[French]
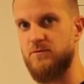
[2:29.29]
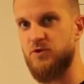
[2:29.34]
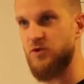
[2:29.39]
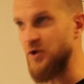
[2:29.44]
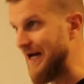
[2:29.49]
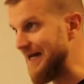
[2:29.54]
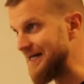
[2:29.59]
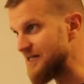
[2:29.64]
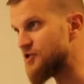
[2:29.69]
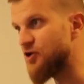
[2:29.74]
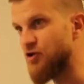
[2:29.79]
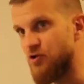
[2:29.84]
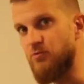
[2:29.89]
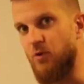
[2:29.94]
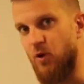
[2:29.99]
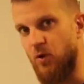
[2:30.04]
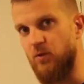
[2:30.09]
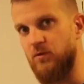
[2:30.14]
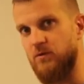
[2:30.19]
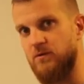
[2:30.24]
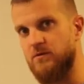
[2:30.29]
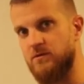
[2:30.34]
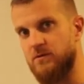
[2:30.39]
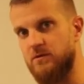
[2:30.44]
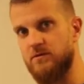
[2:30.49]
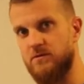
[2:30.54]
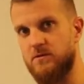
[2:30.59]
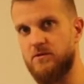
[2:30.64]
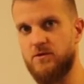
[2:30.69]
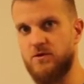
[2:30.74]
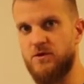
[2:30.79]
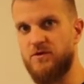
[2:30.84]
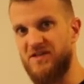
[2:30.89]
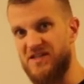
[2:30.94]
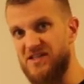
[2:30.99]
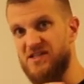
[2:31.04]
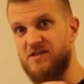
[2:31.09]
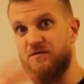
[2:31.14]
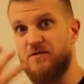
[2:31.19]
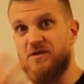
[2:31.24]
Tu as un seul mot au
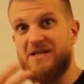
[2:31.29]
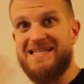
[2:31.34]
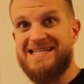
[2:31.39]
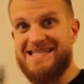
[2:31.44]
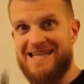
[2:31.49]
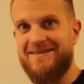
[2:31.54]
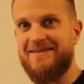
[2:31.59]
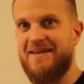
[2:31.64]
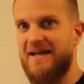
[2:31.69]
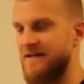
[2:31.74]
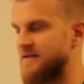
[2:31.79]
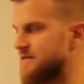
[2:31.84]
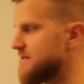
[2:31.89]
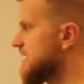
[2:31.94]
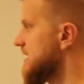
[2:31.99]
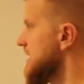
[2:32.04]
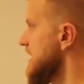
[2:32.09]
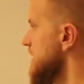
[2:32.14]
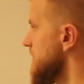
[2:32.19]
niveau de la syntaxe.